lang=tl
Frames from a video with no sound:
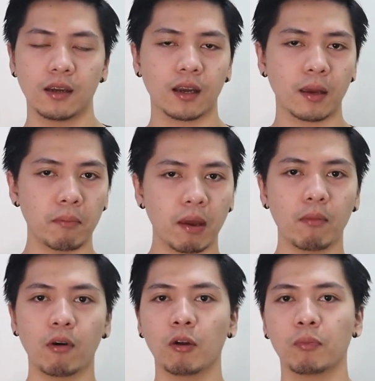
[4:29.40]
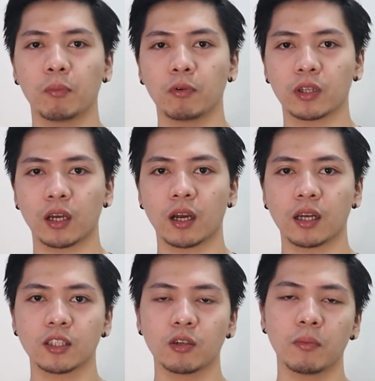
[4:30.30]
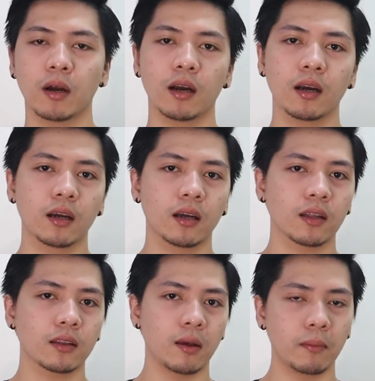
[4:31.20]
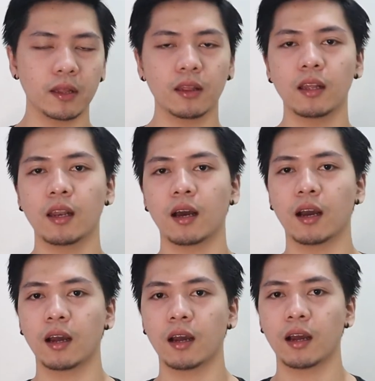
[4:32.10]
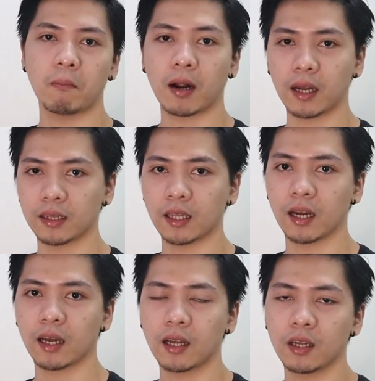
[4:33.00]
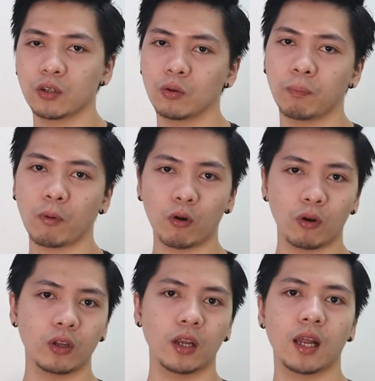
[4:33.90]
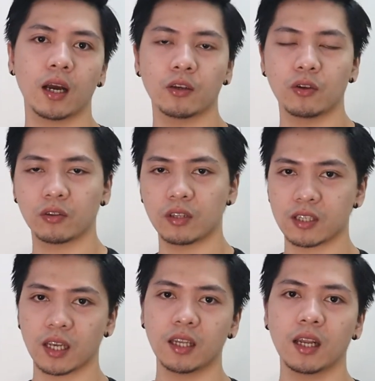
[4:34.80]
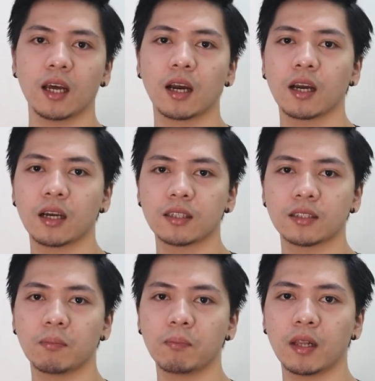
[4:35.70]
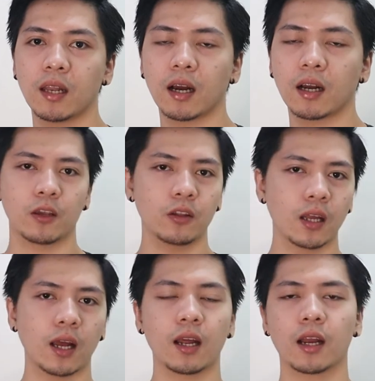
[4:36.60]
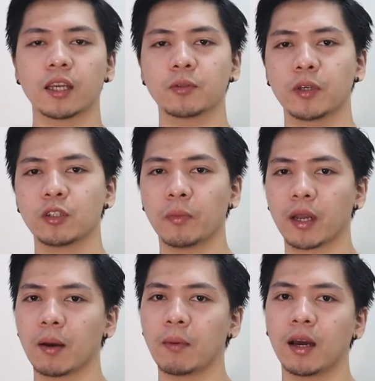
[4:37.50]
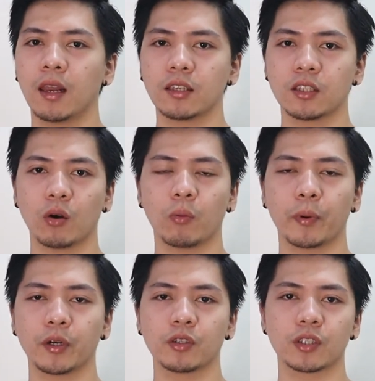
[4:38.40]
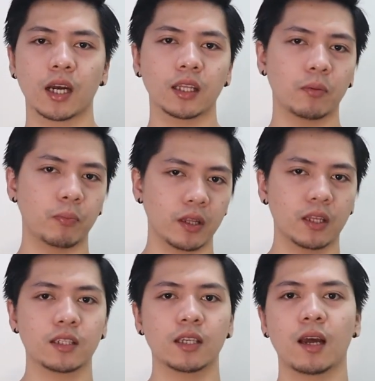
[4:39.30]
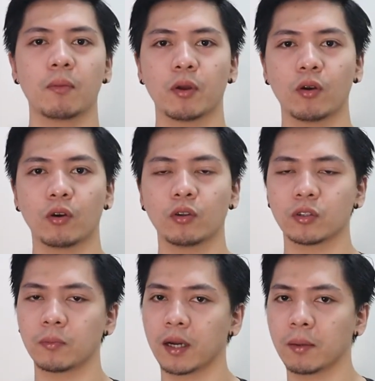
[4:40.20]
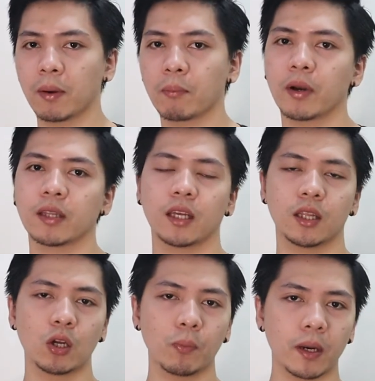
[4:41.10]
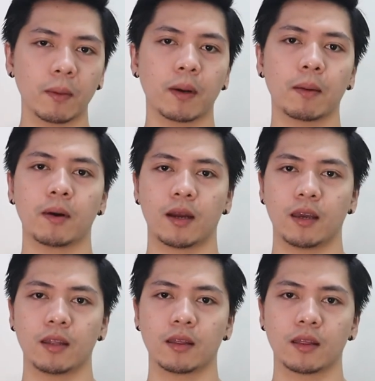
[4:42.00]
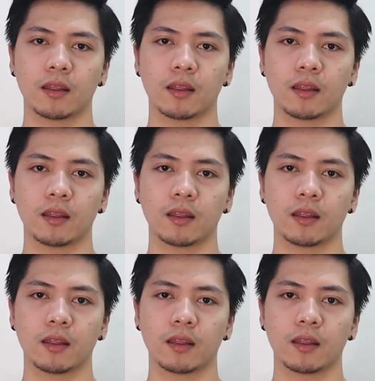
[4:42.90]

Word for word: kay Memo kayo pumunta kasi yung mga damit nila maganda, yung polo nila, yung design nila, simple lang. Yun nga lang guys, medyo may kamahalan siya compared sa other brand na sinabi ko or yung sa mga ibang brand na hindi ko pa nababanggit.